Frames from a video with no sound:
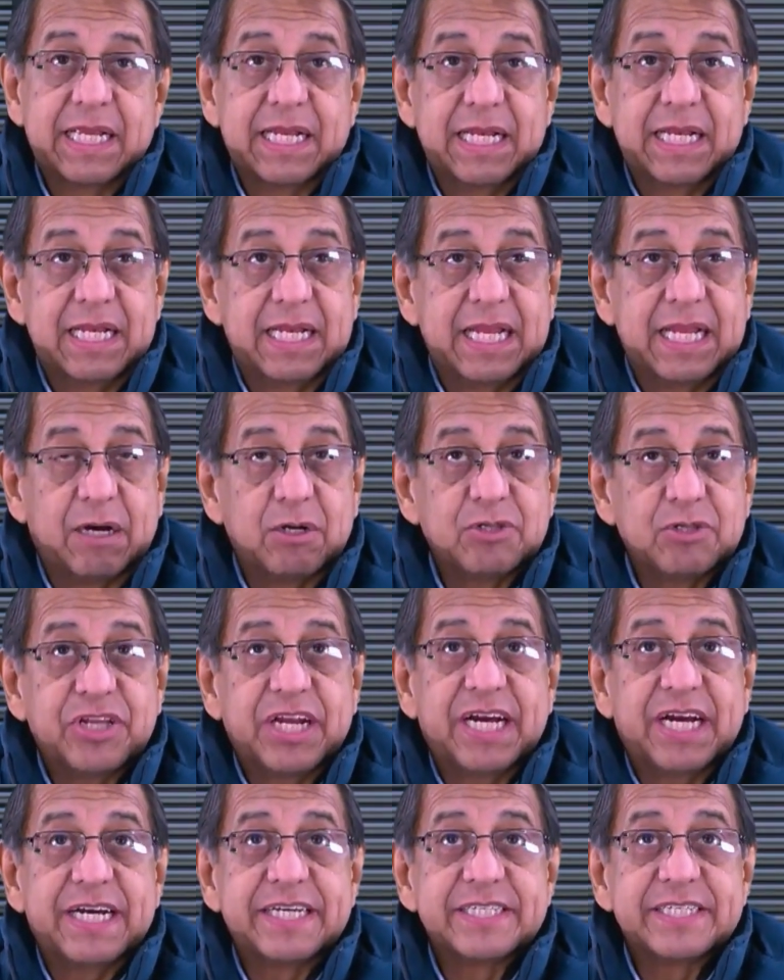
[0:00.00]
La
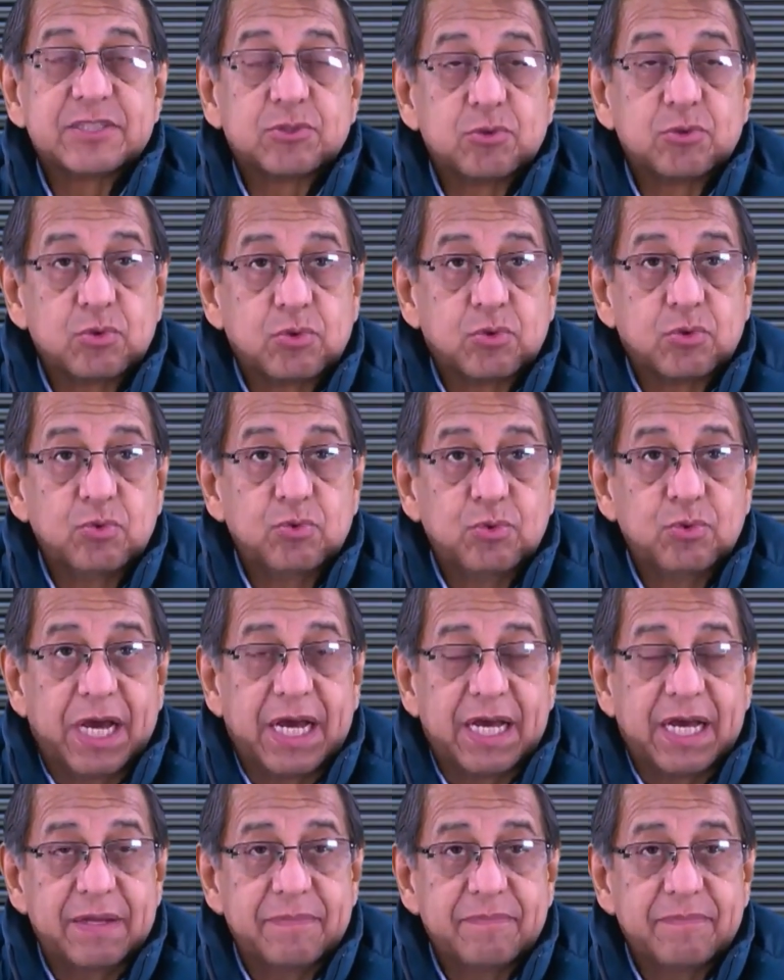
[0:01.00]
otra
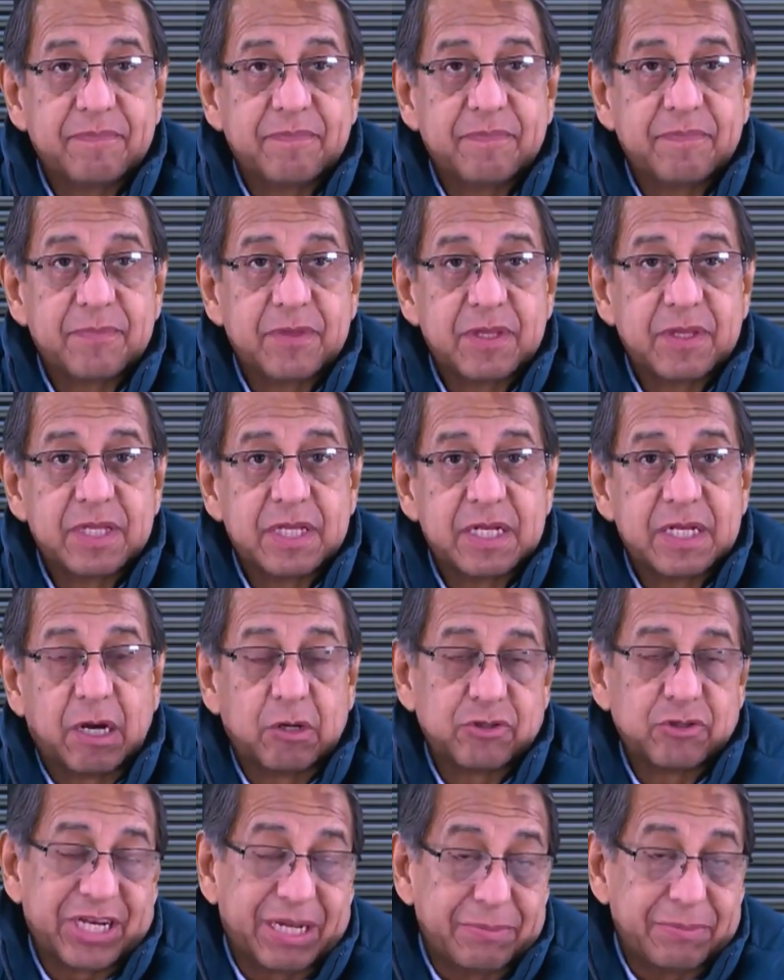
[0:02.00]
estructura, la
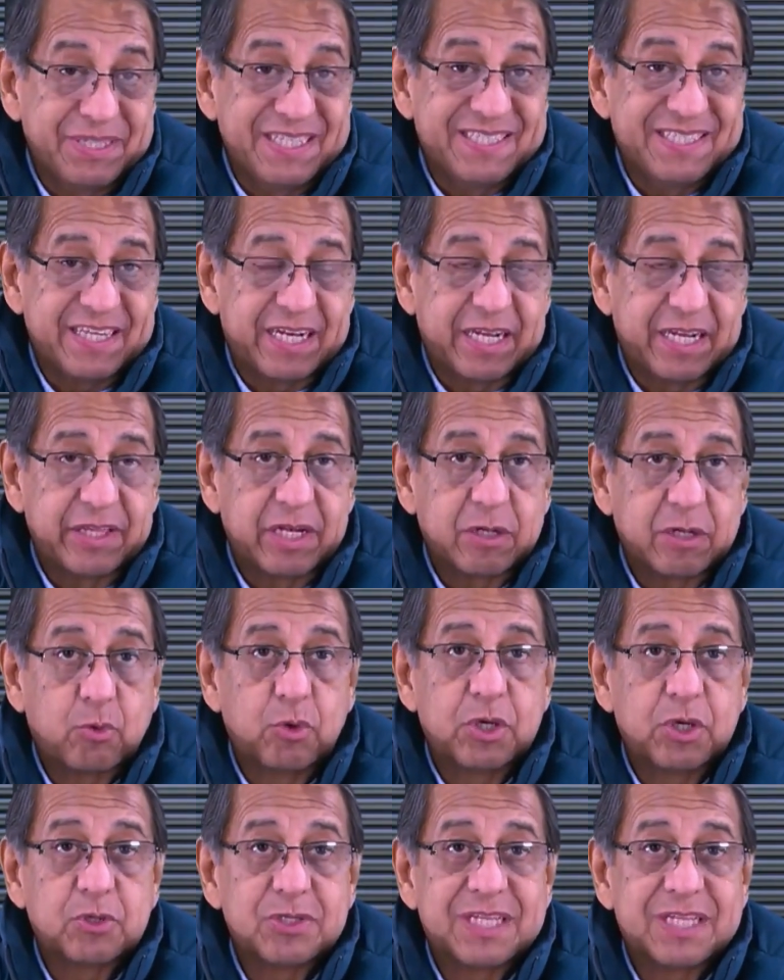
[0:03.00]
otra víscera del
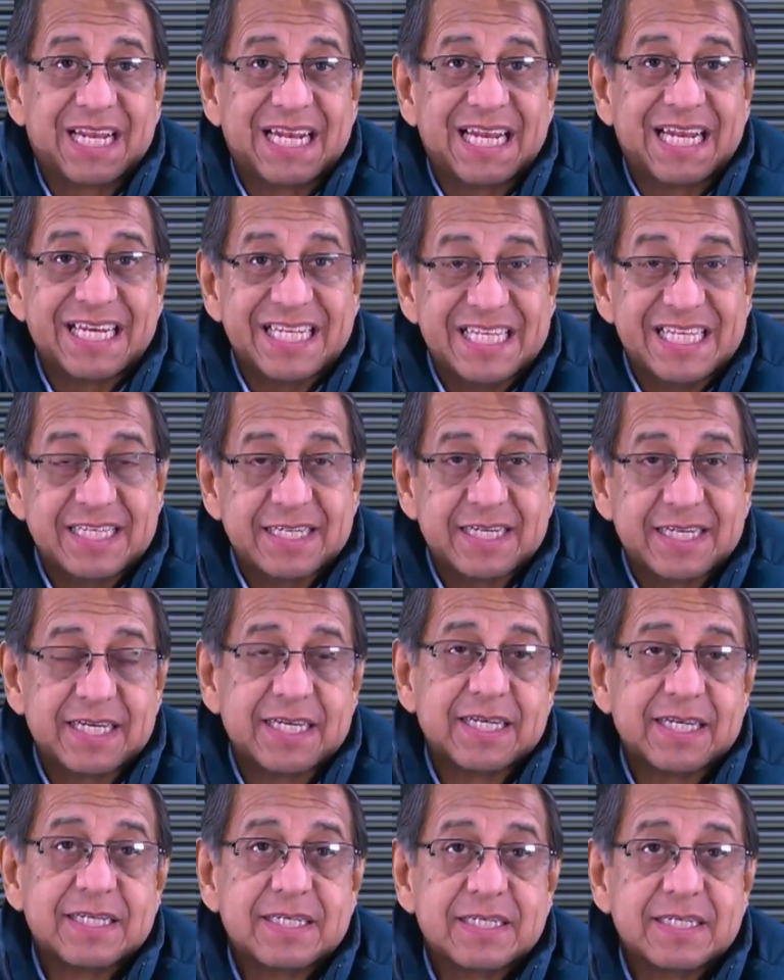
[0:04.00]
cuello es la
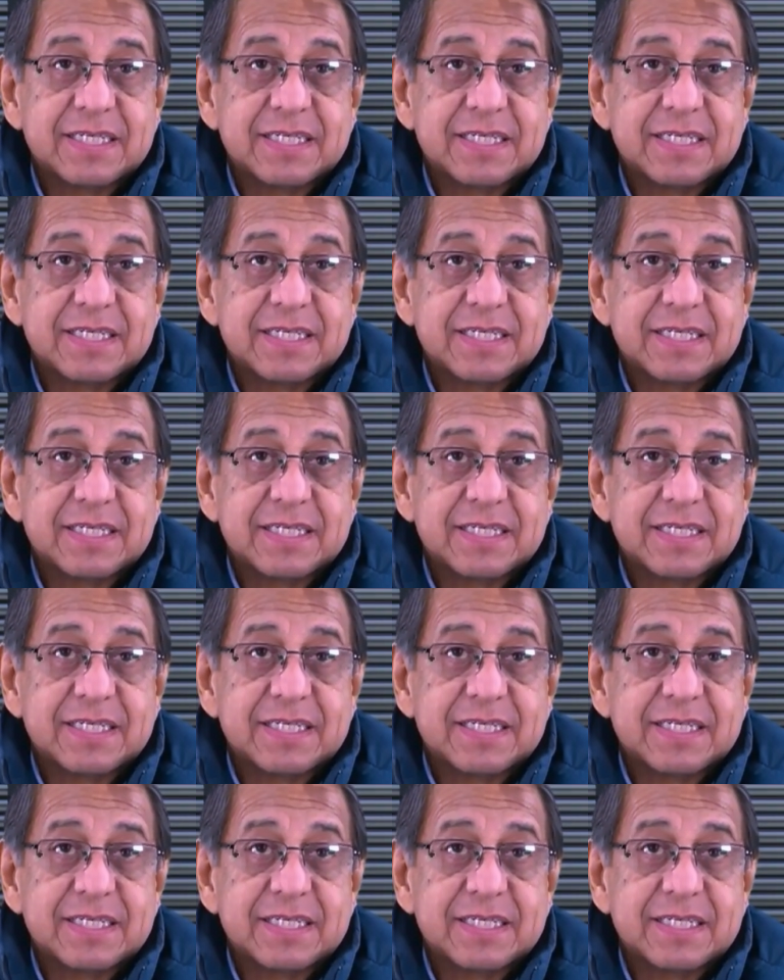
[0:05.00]
laringe,